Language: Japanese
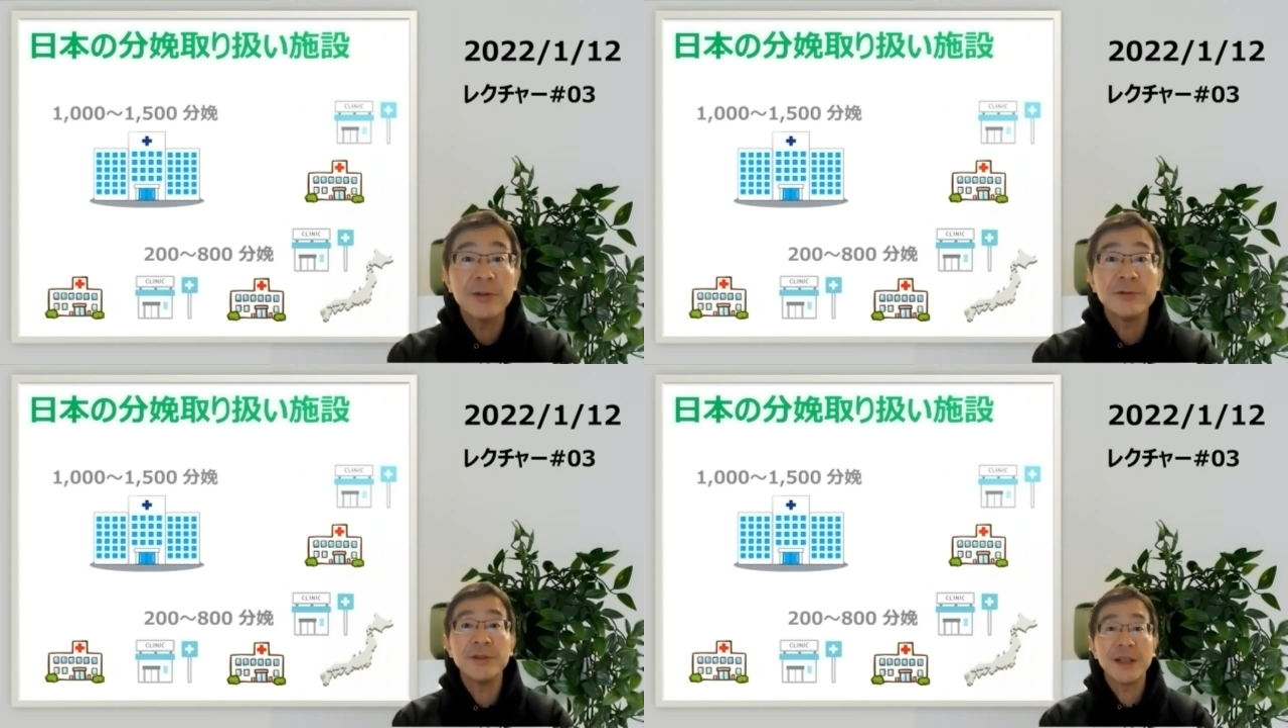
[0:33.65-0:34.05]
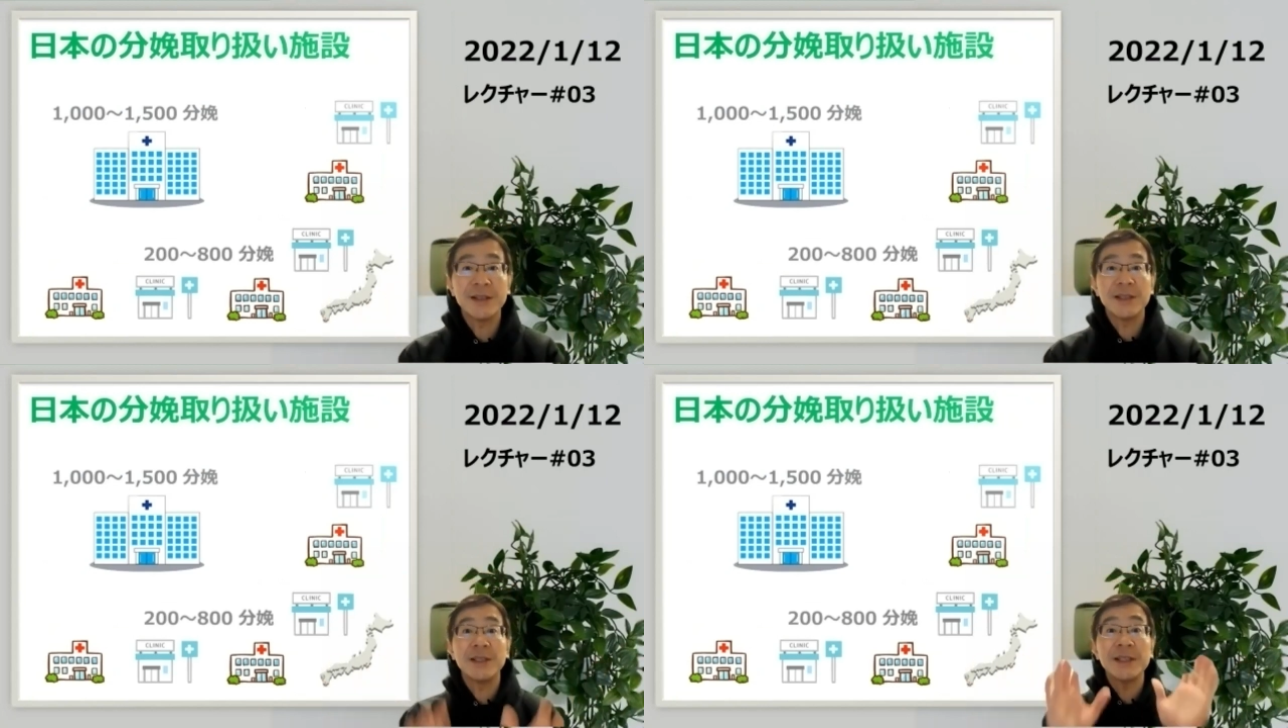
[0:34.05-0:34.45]
産んで
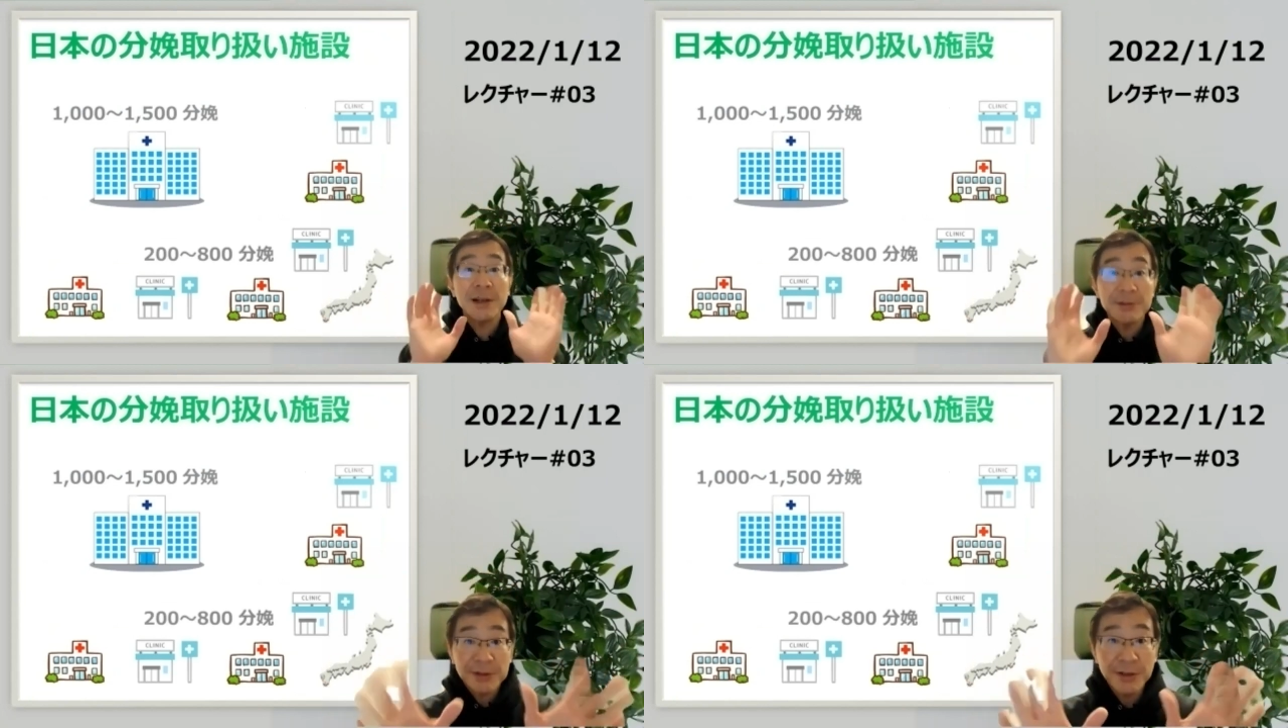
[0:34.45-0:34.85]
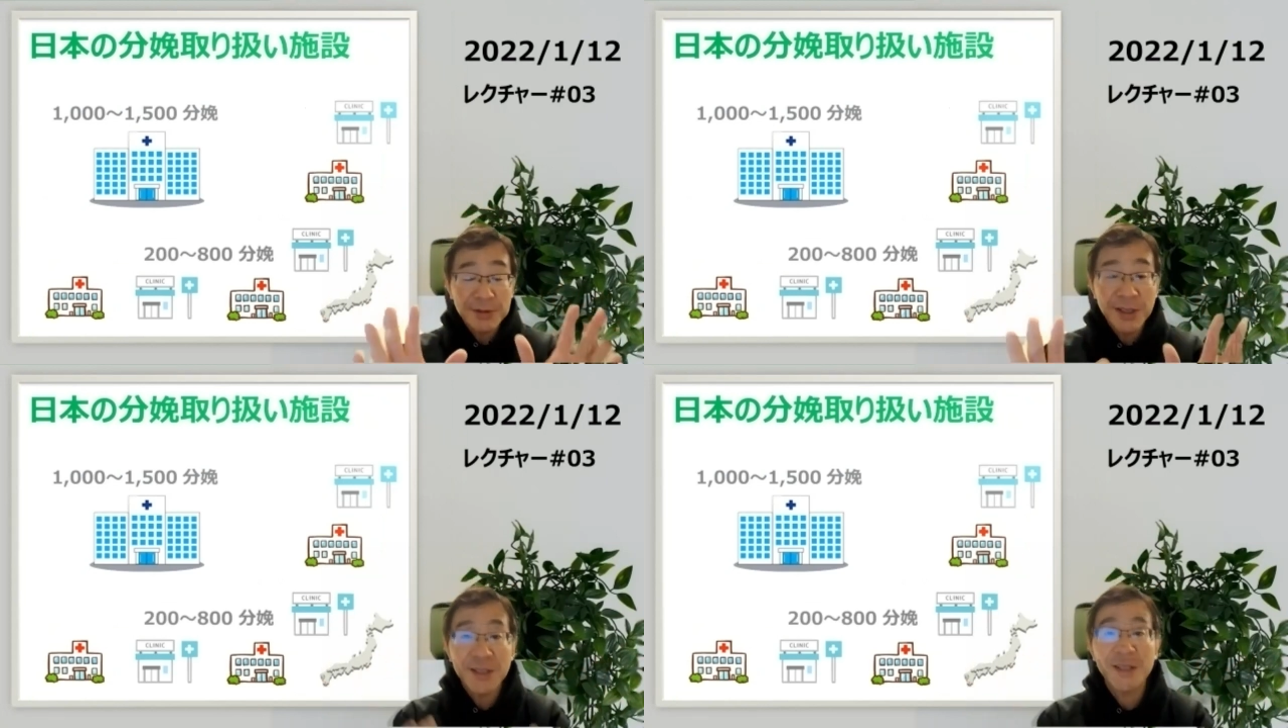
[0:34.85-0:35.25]
自宅で産
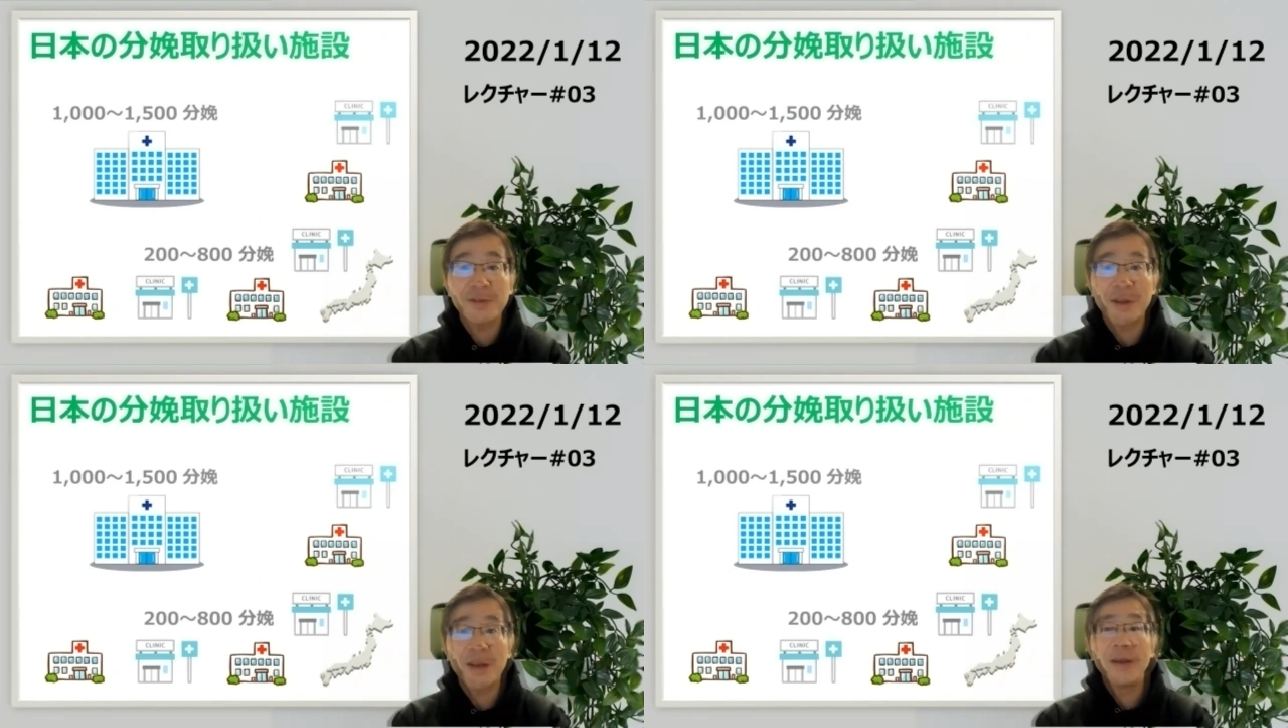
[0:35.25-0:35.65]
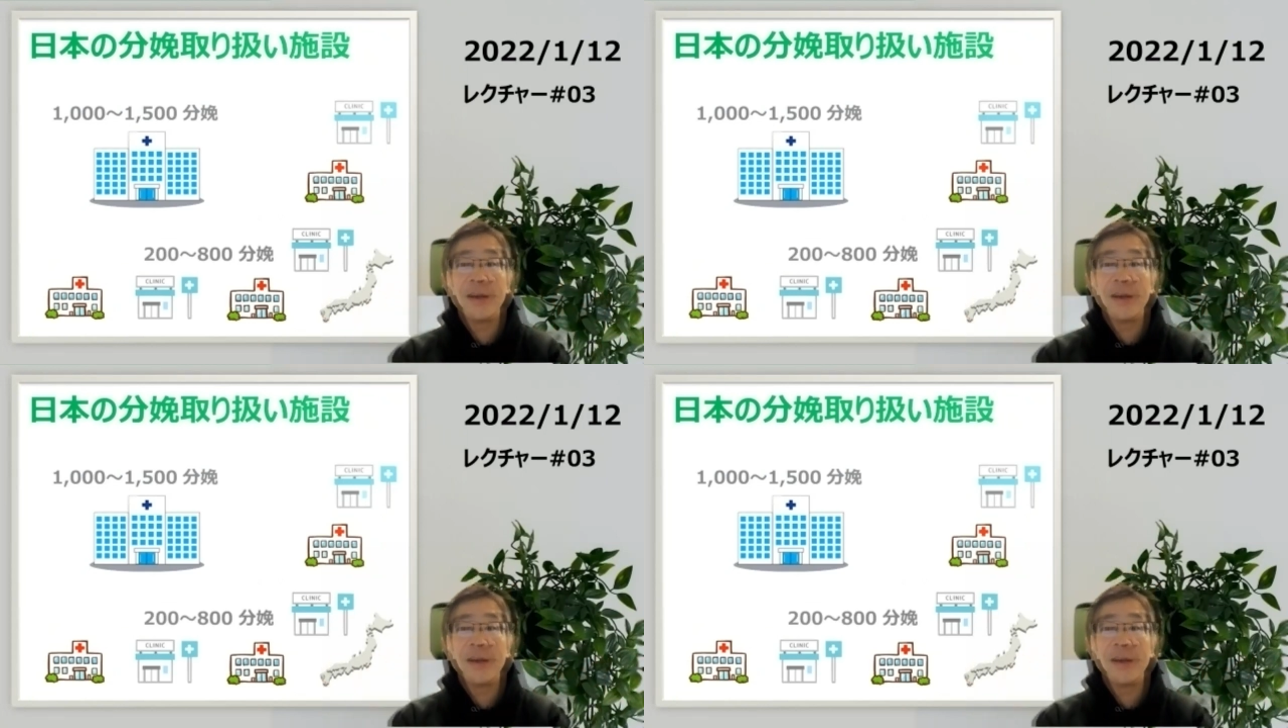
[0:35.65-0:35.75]
んでいたのが、